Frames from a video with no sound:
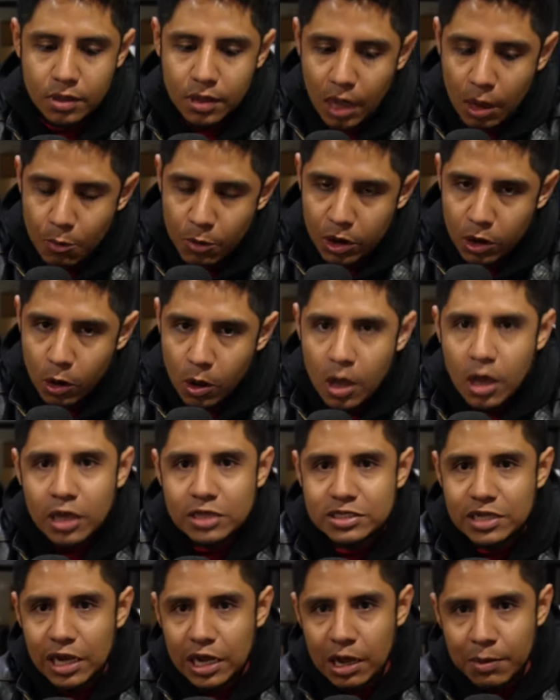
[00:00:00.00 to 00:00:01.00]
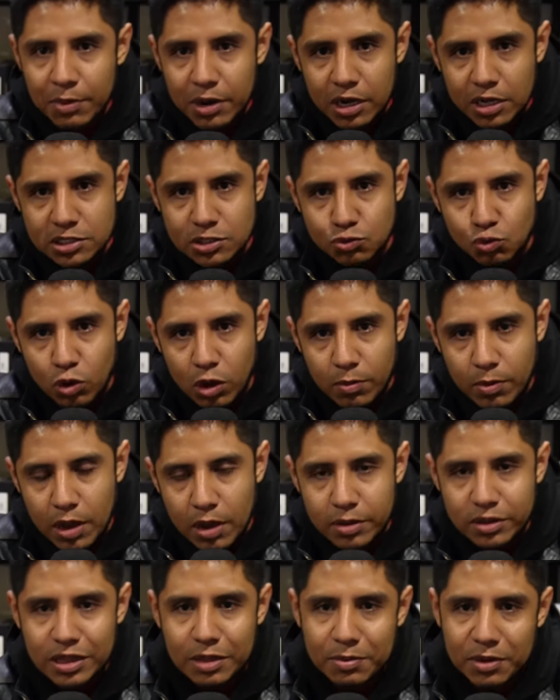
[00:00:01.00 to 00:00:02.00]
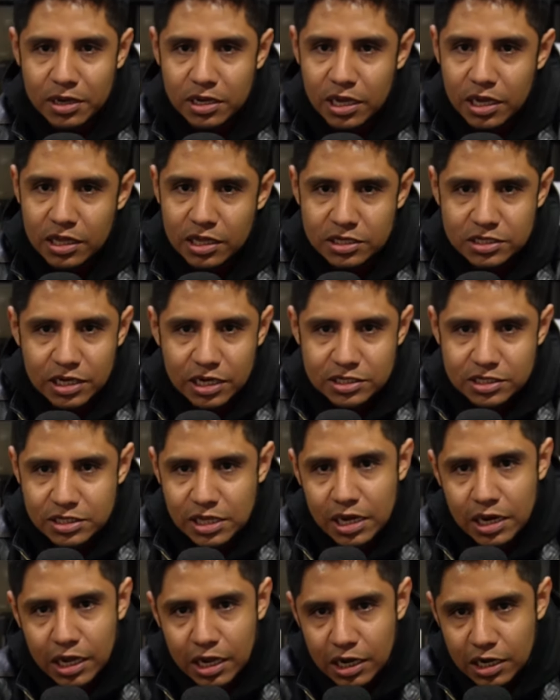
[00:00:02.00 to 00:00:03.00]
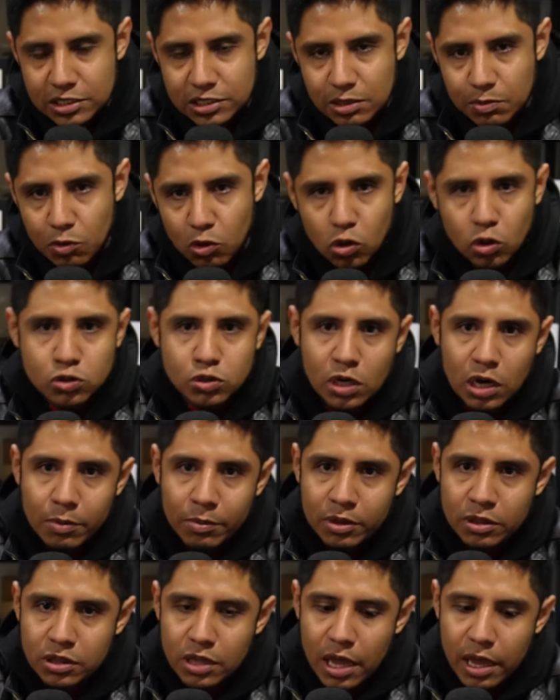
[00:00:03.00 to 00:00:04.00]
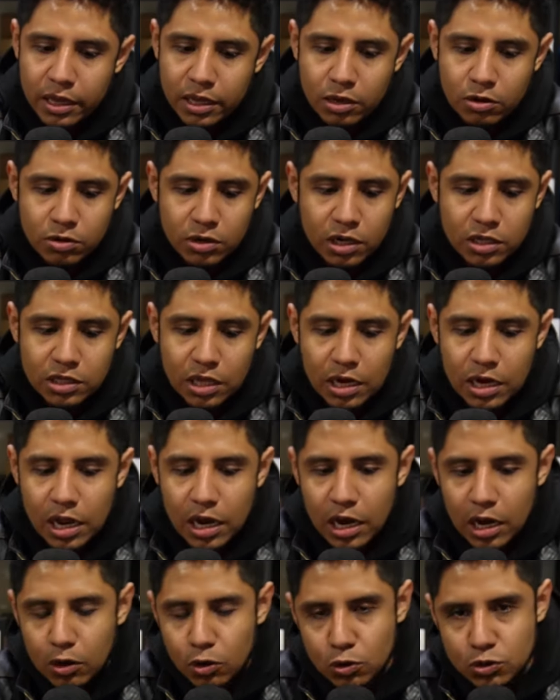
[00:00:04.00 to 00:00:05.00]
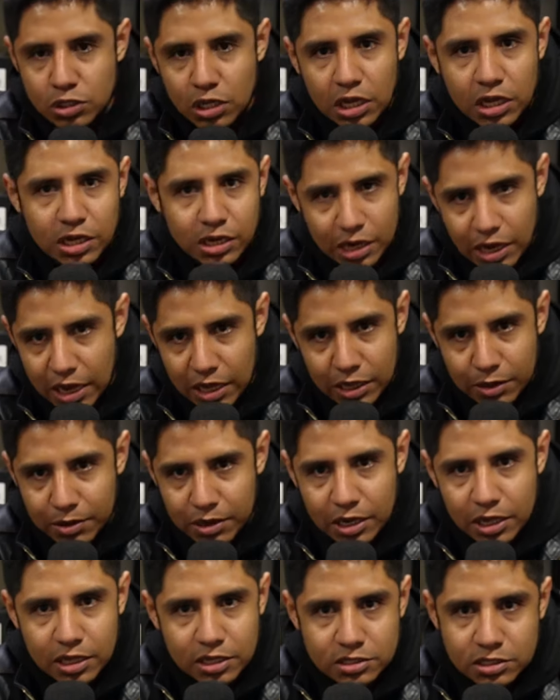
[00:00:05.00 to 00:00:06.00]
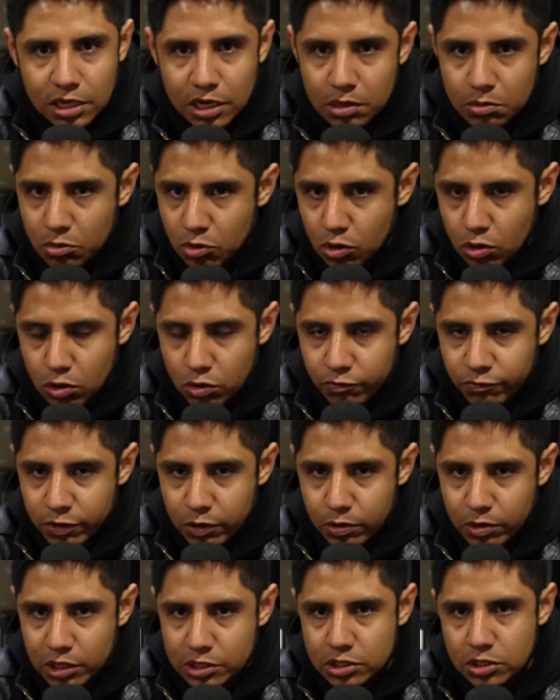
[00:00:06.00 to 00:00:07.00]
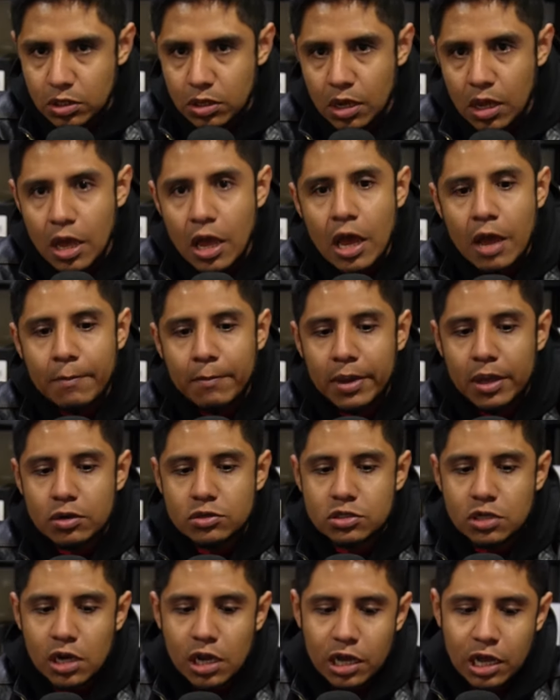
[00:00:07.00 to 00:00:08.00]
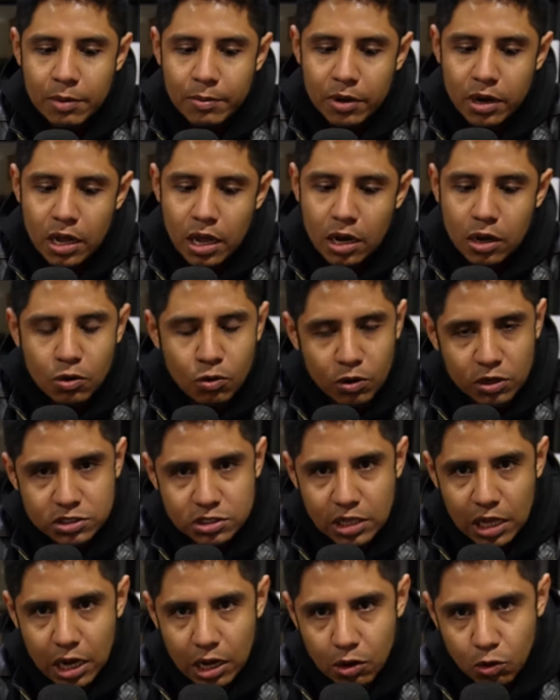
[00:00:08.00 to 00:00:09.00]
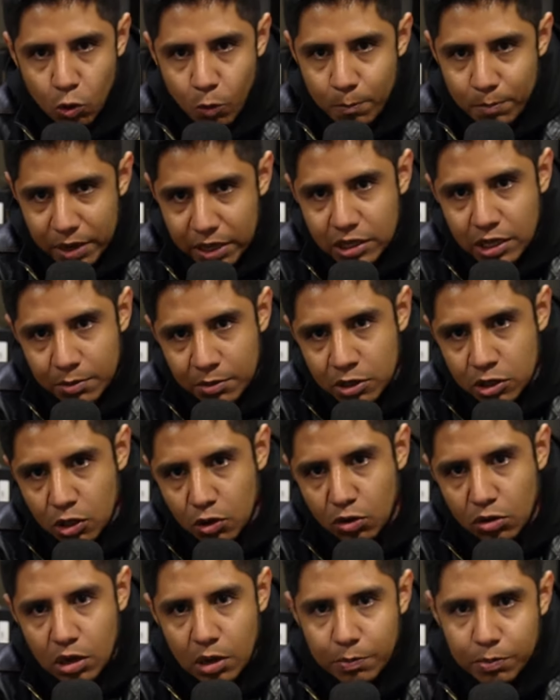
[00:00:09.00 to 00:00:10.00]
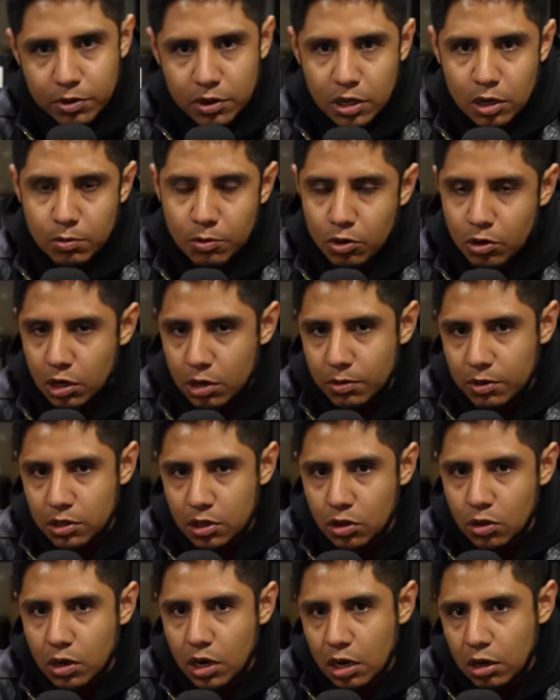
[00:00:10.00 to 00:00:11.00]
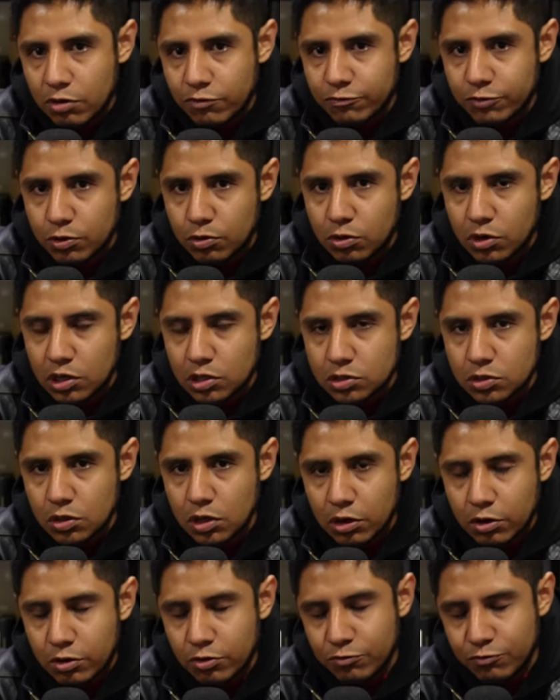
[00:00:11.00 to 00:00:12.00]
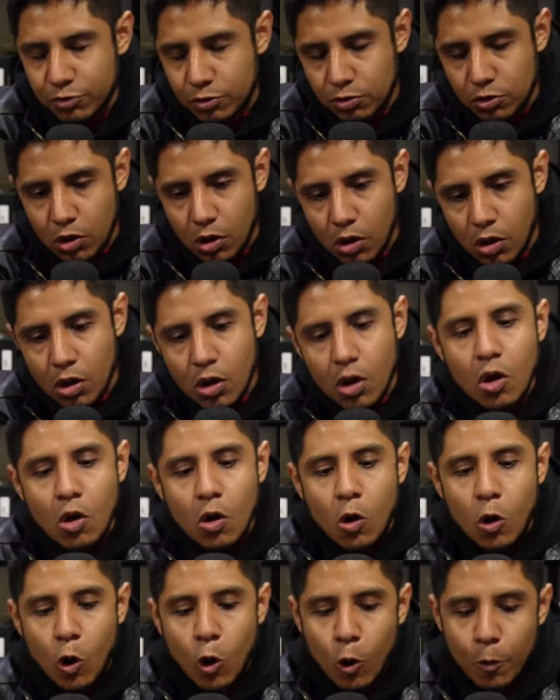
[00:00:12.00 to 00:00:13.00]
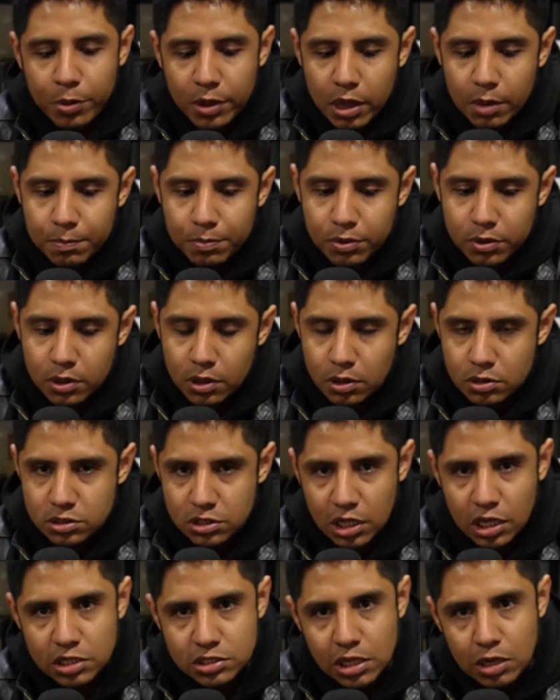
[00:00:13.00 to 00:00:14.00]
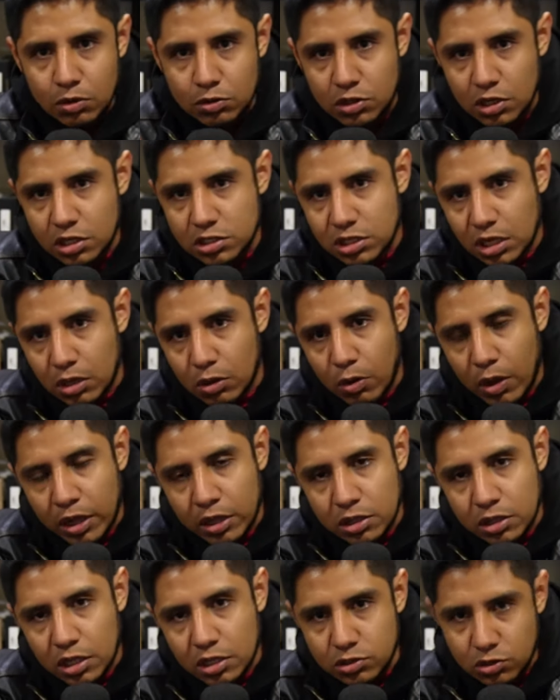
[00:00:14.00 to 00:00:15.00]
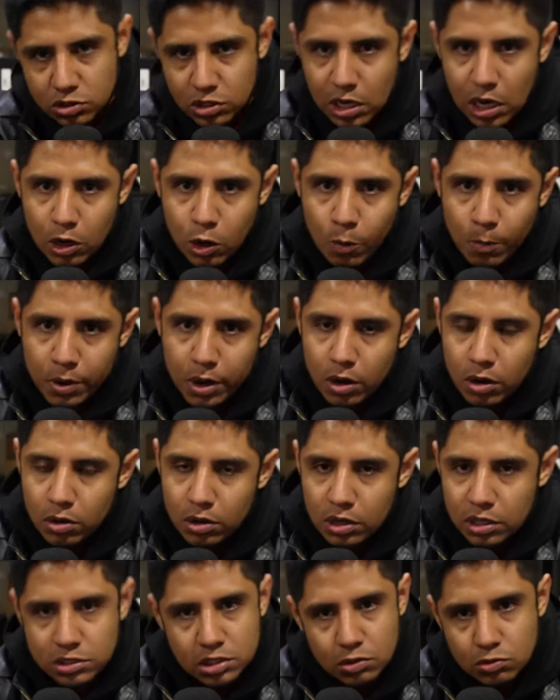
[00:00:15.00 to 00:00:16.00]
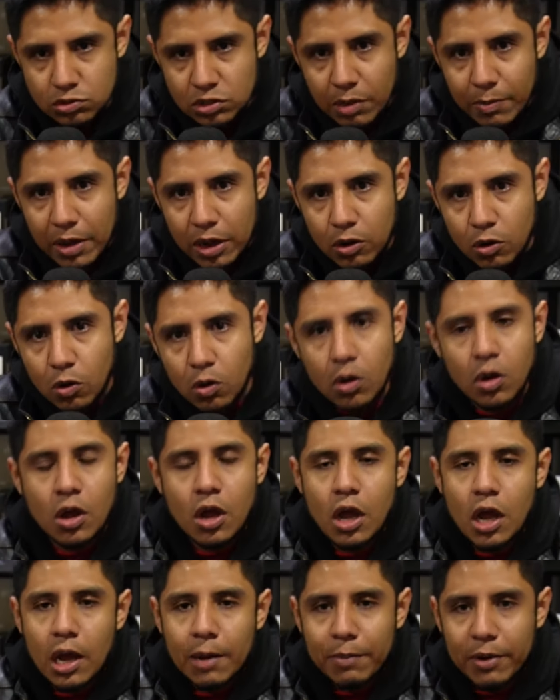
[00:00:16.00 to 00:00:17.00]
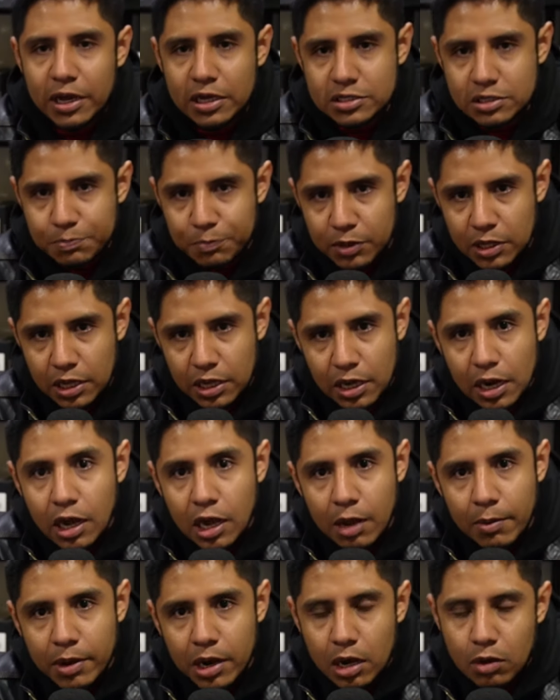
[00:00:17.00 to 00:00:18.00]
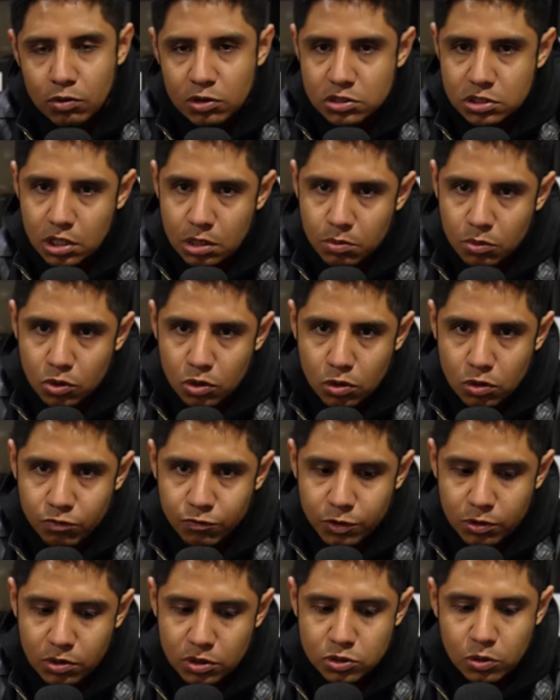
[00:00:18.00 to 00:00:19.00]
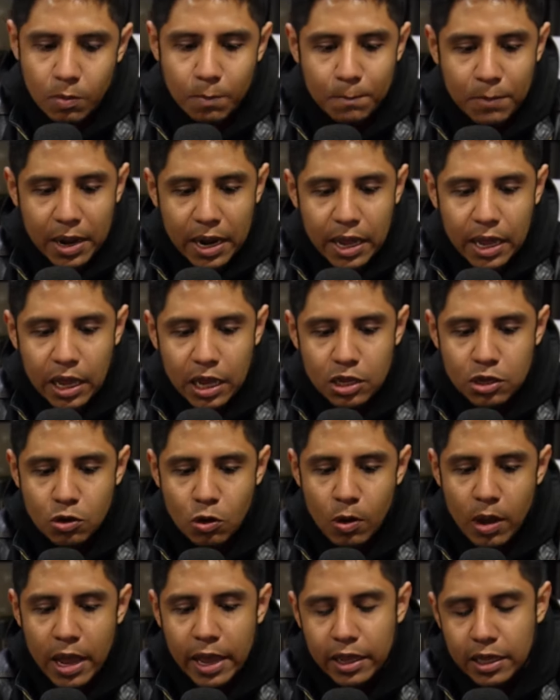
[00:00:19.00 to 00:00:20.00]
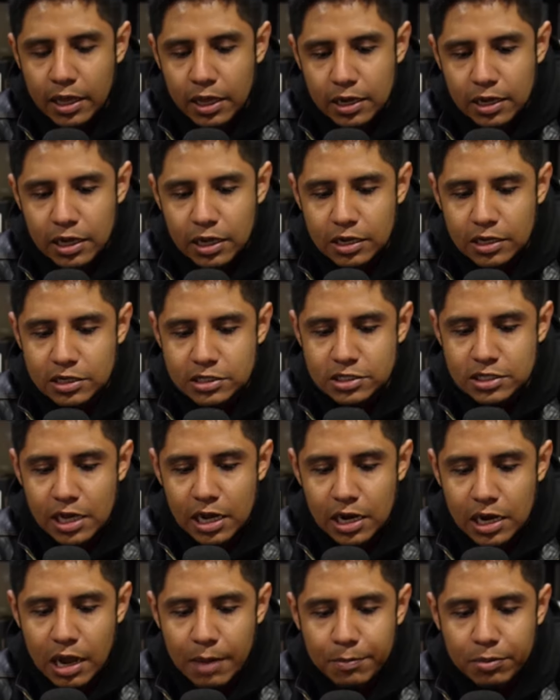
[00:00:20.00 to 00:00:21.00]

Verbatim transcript: Bueno, si la cámara es nueva, debería de ya estar en ese modo. Solamente hay que conectarla a la luz y ya debería de estar en modo configuración. Pero si la cámara no está completamente nueva, porque a lo mejor el vendedor la, configura, la configuró, o bien porque ustedes la han utilizado antes o se la compraron de segunda mano, pues puede que la cámara no esté en modo configuración. Para ello hay que reiniciarla.